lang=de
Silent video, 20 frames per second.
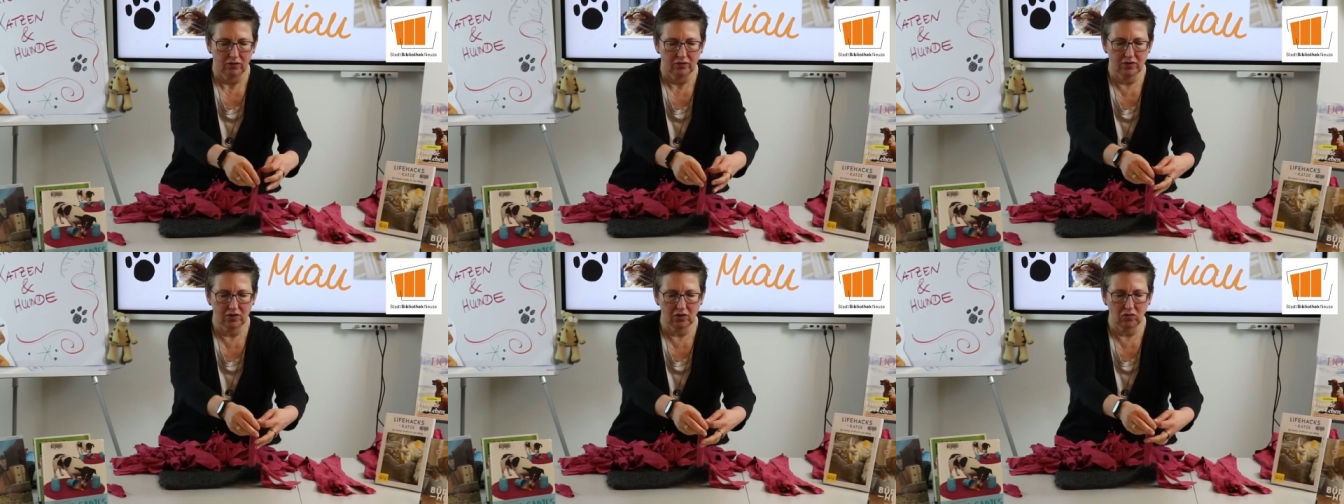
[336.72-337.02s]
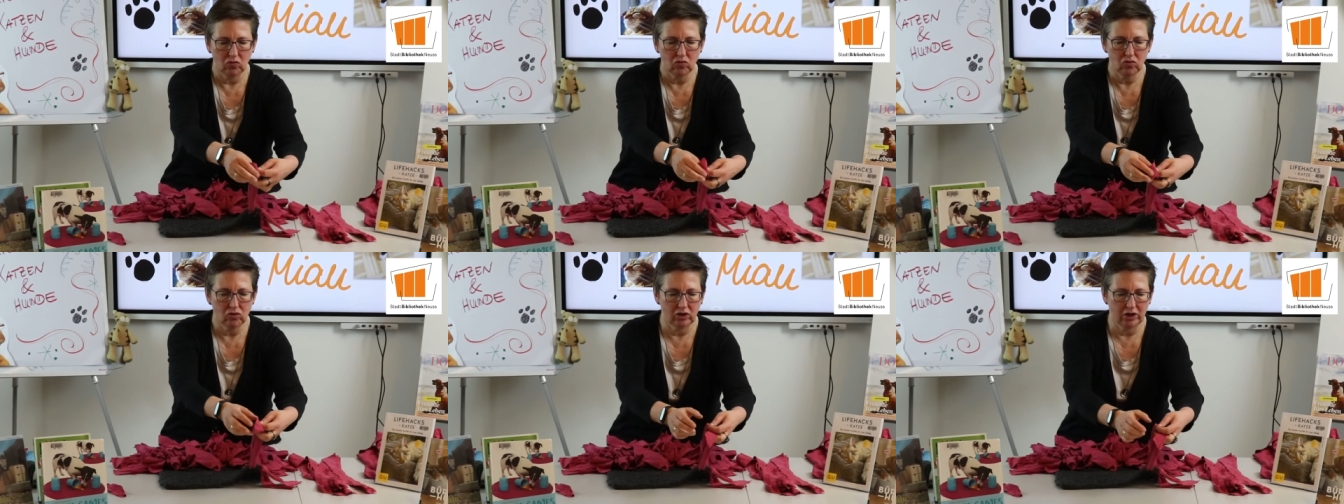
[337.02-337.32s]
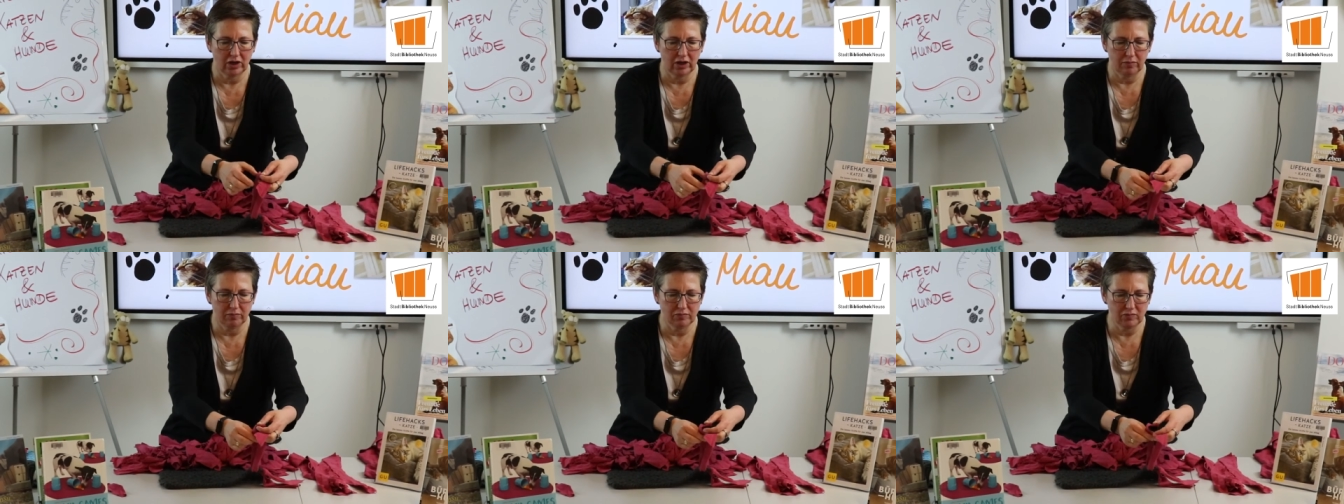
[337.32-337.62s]
sehr gut
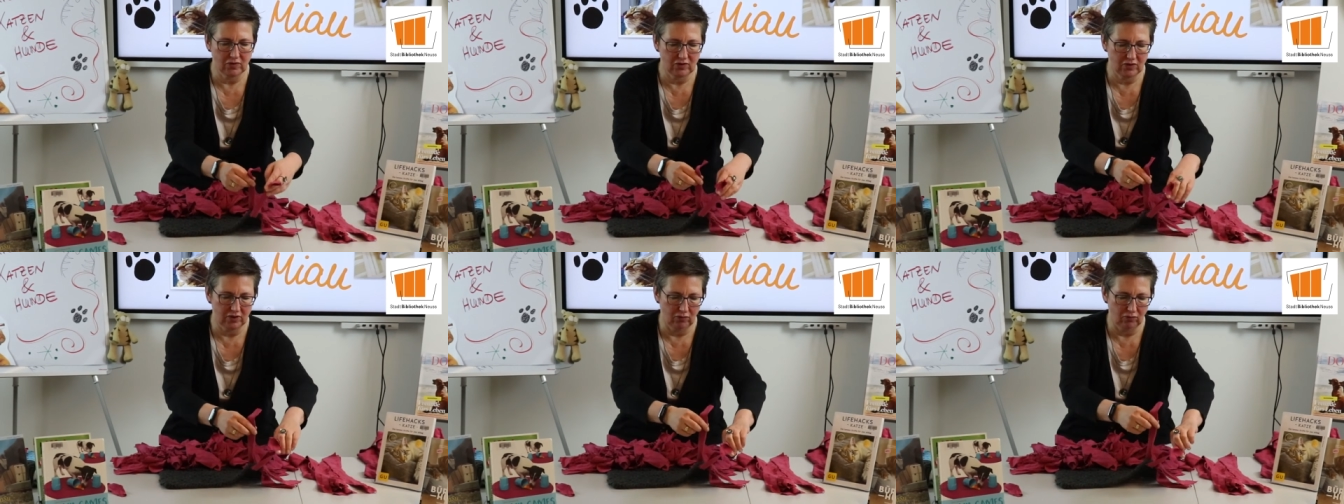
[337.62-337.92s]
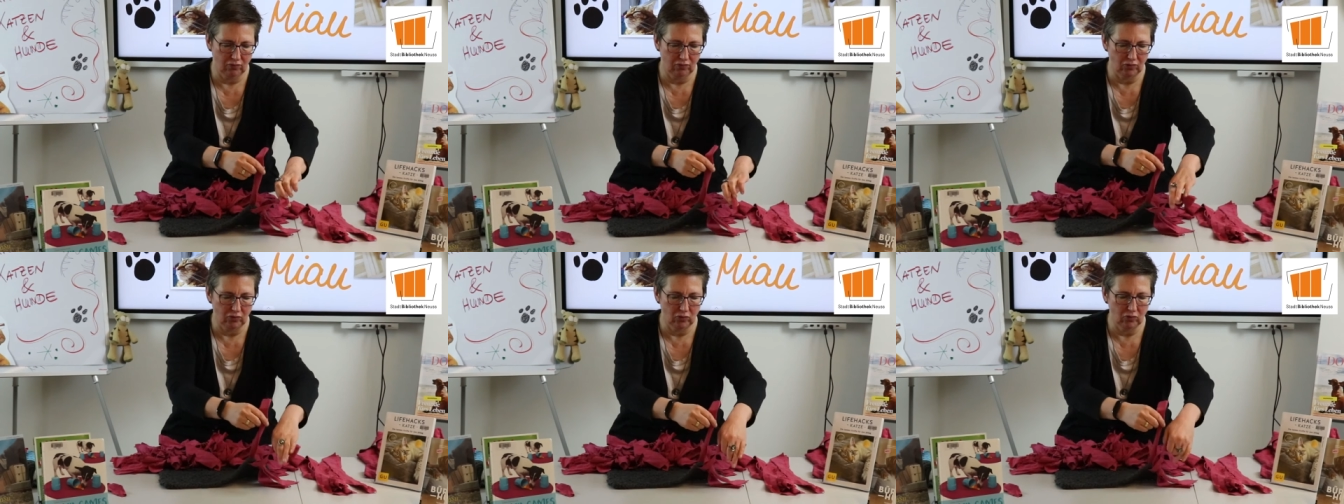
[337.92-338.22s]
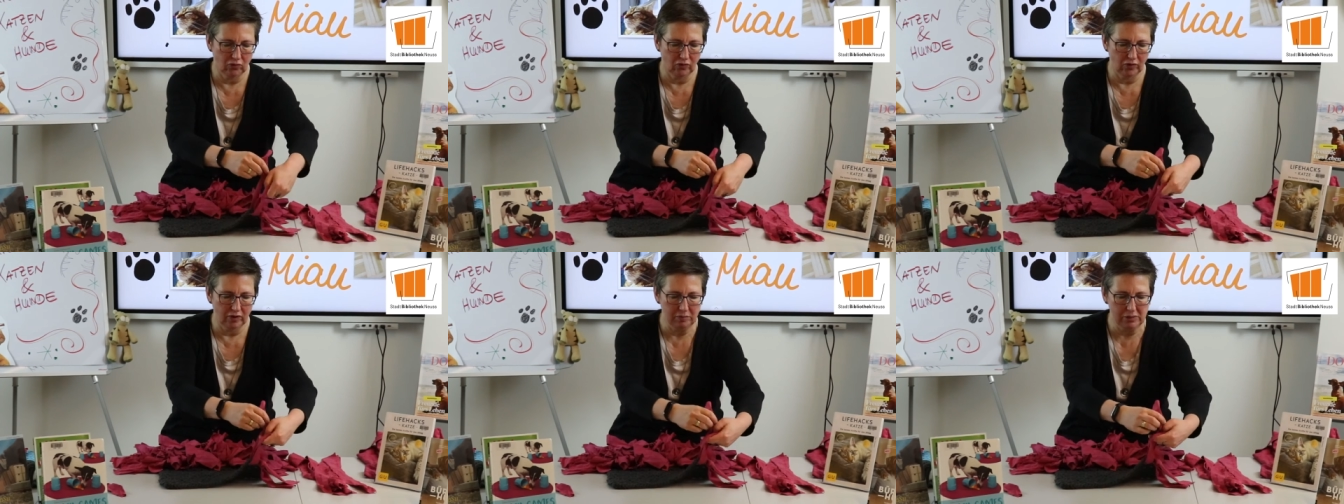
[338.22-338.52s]
abends auf dem
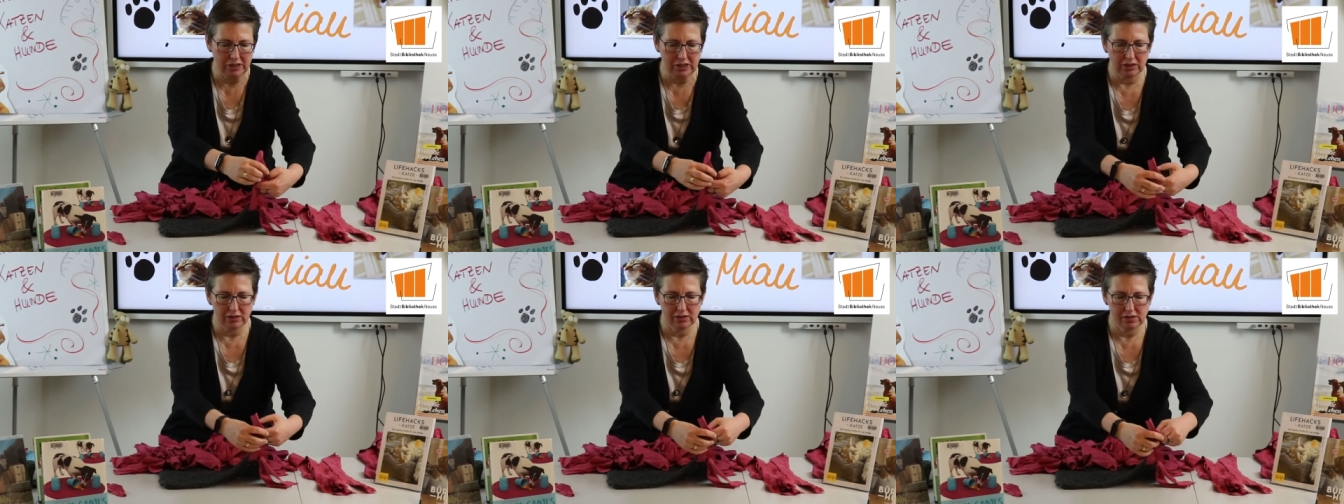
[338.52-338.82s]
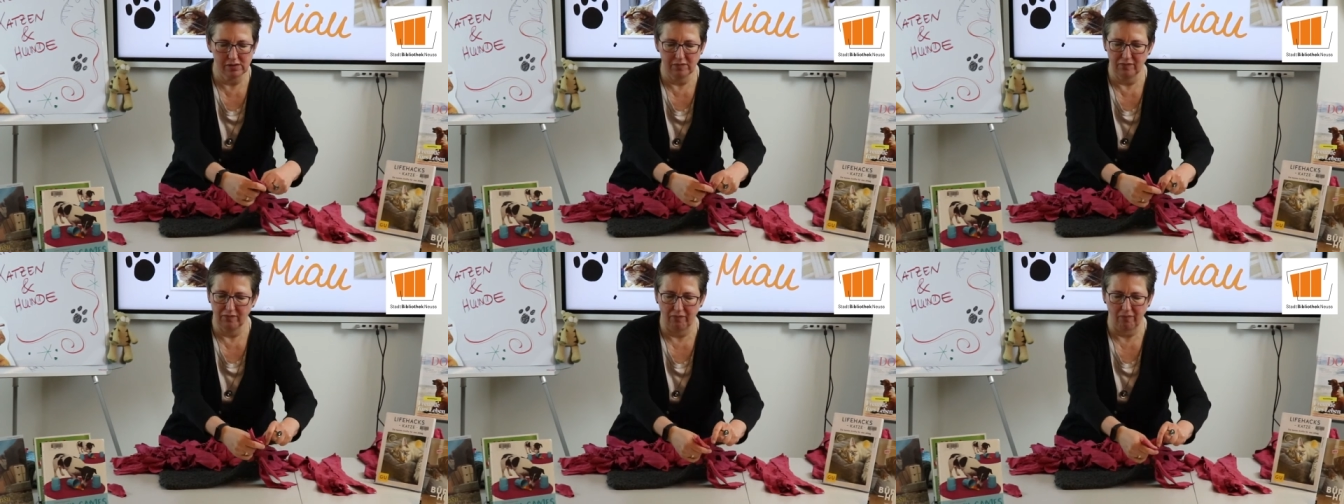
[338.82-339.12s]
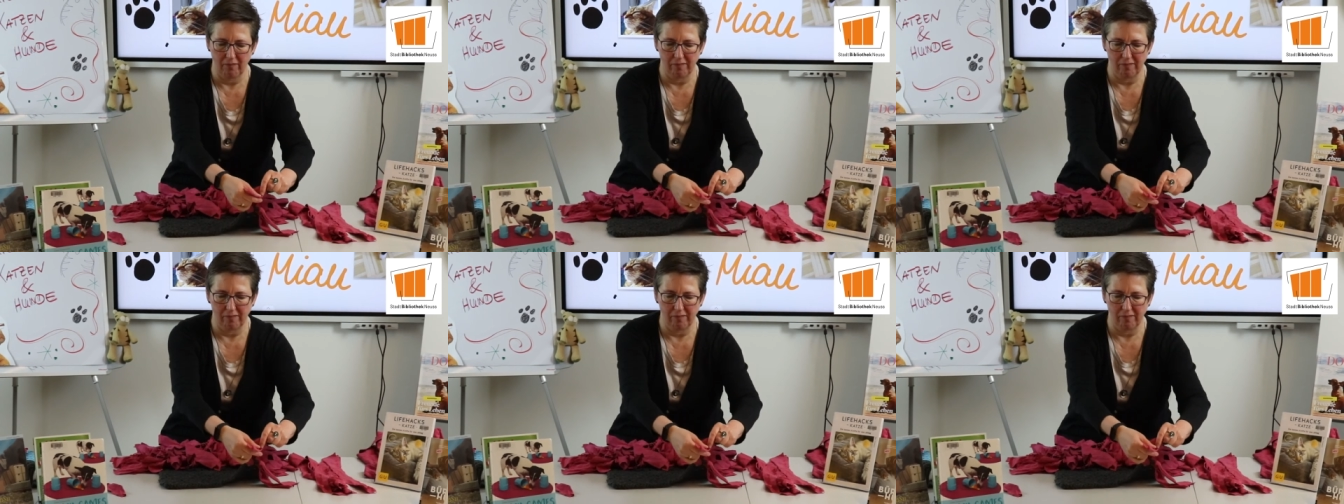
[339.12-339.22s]
Sofa machen,